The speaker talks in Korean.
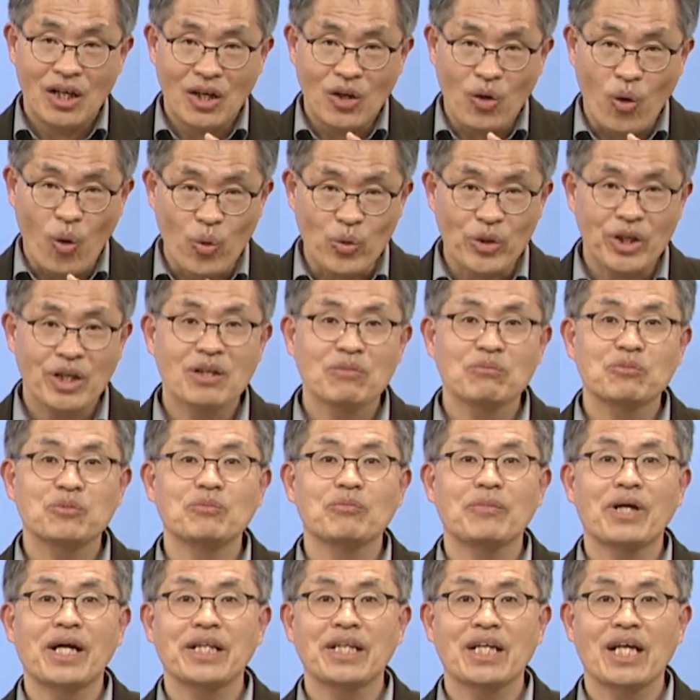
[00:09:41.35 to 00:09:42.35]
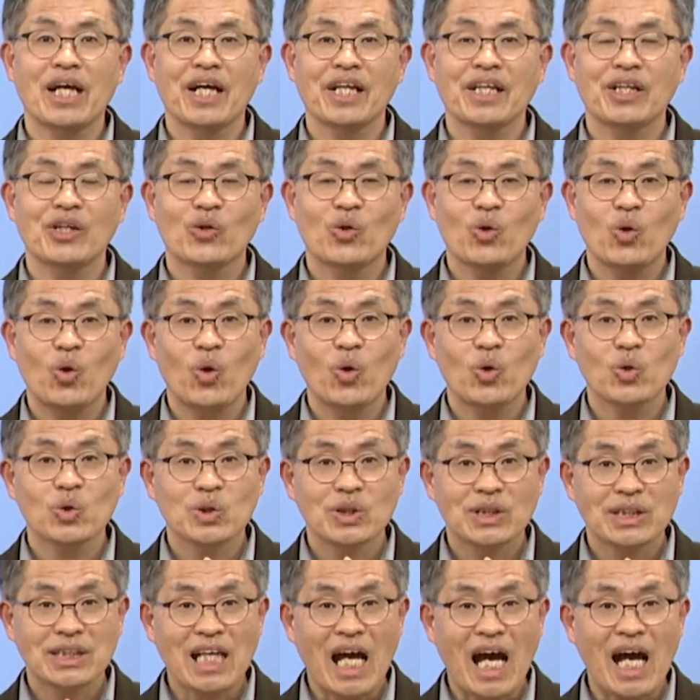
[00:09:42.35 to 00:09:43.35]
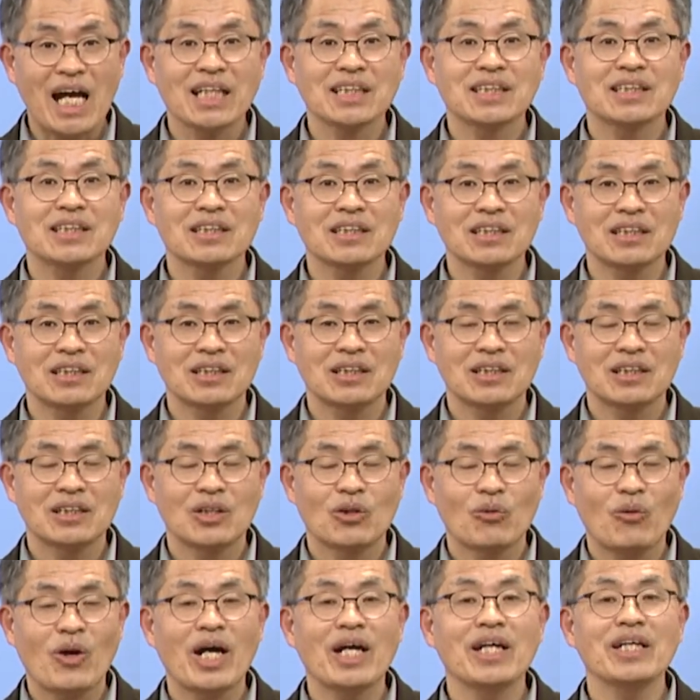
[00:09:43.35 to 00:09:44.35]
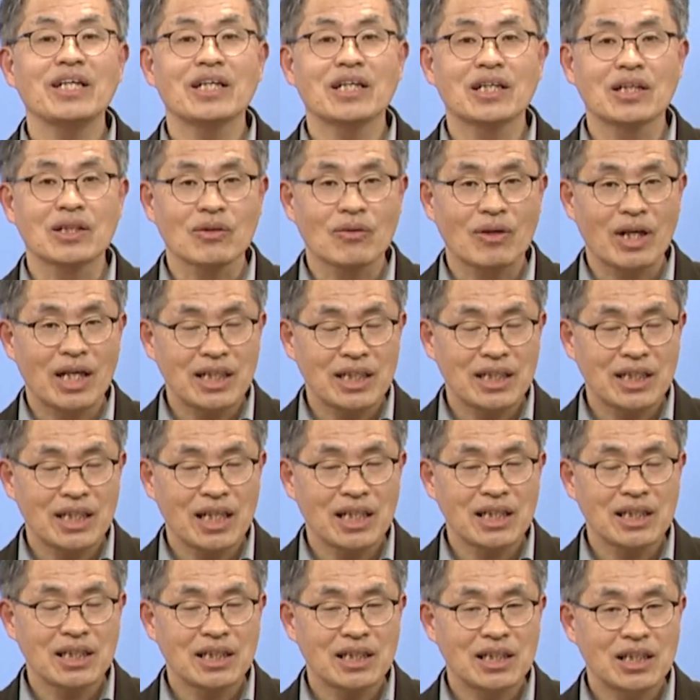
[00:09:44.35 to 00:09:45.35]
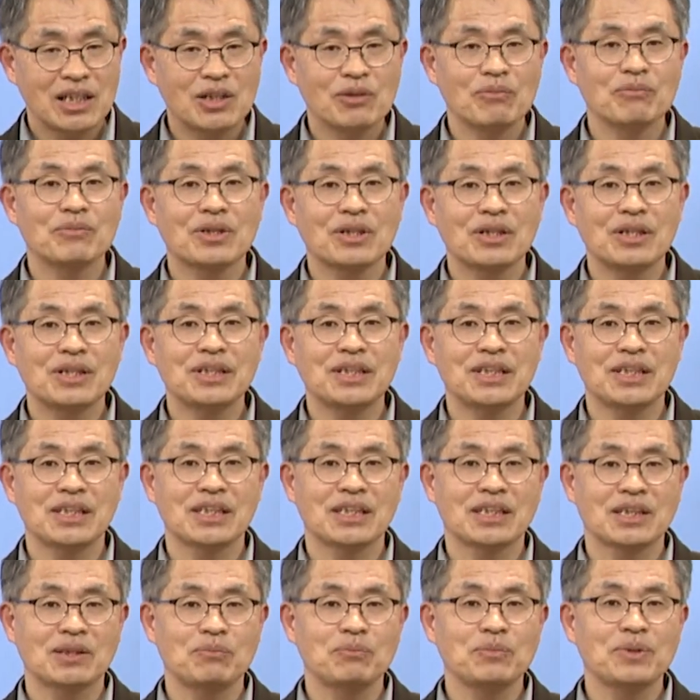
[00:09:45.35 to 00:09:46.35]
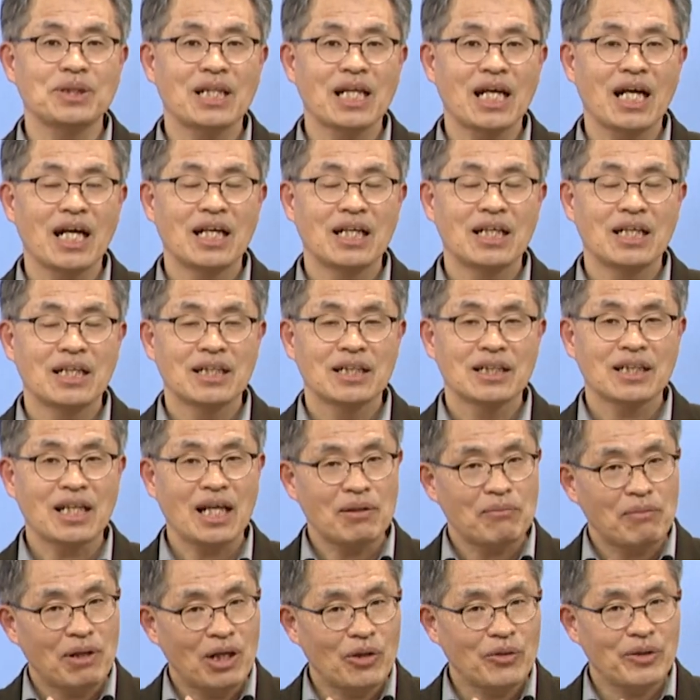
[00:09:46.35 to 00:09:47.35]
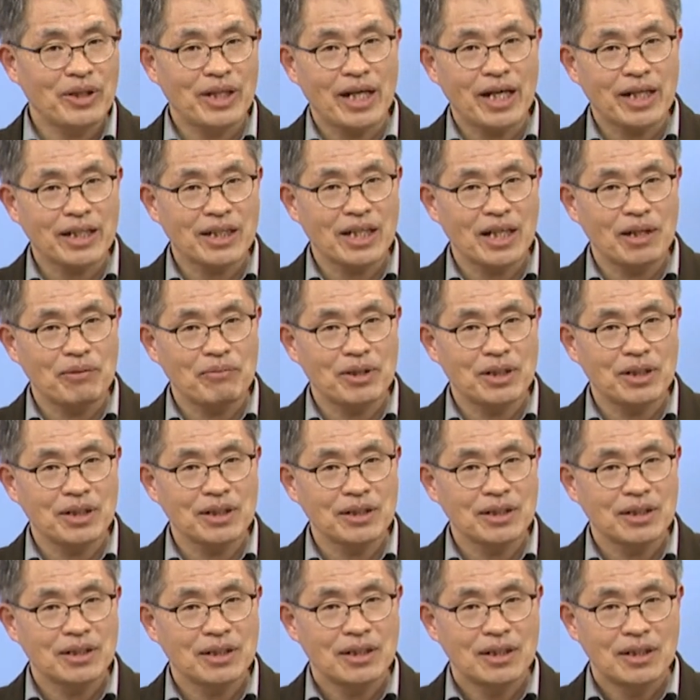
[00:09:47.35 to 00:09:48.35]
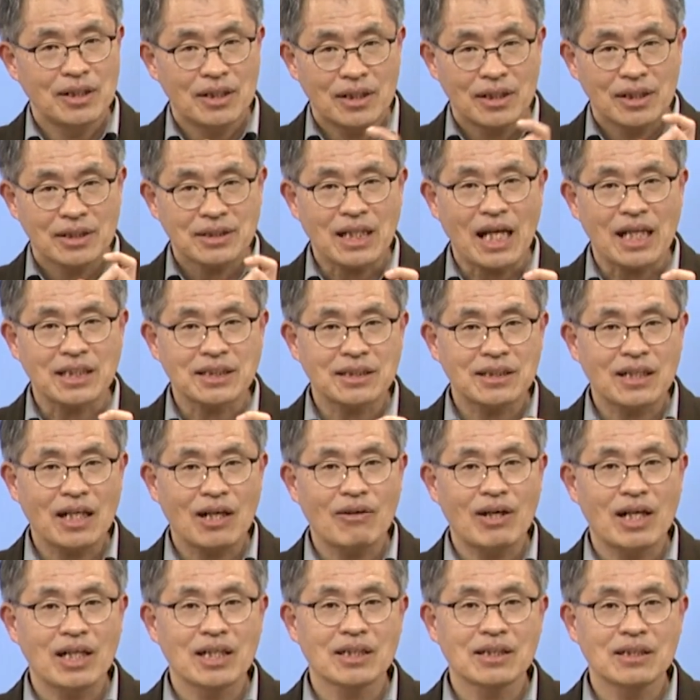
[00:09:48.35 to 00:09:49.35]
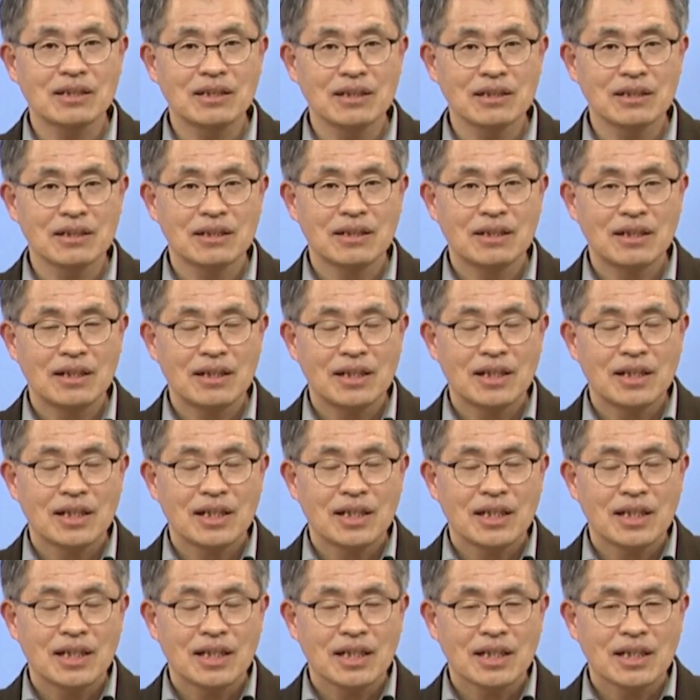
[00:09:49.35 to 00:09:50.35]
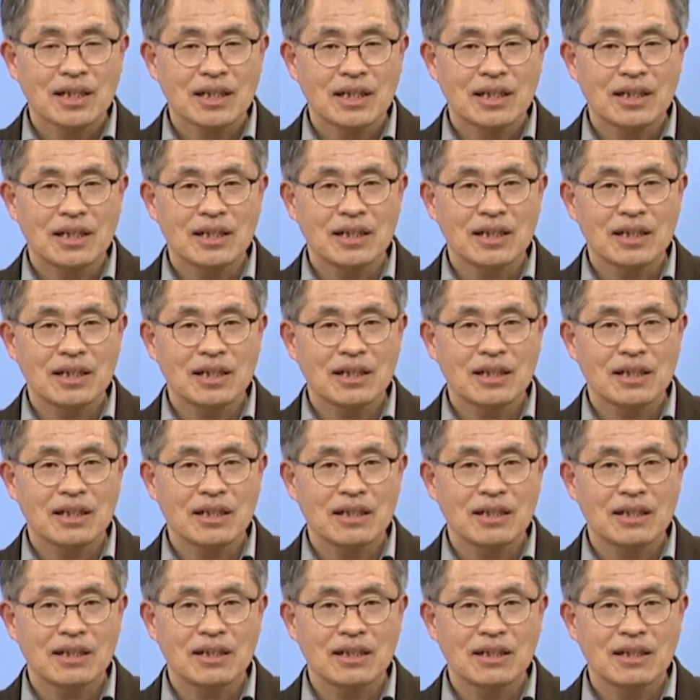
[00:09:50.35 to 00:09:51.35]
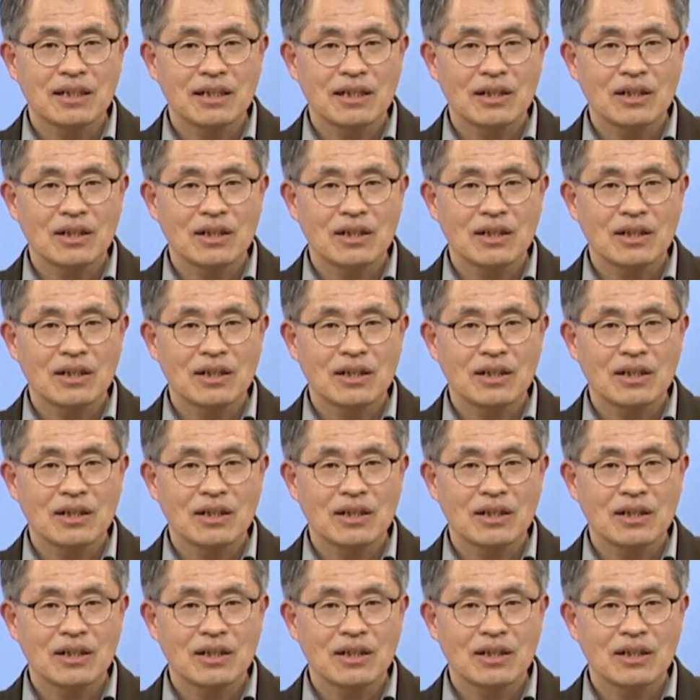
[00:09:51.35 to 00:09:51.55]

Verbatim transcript: 오경뿐만이 아니고 사서 와 연관된 이름들을 짓습니다. 다른 말로 이야기하면은 사스라고 하는 거는 그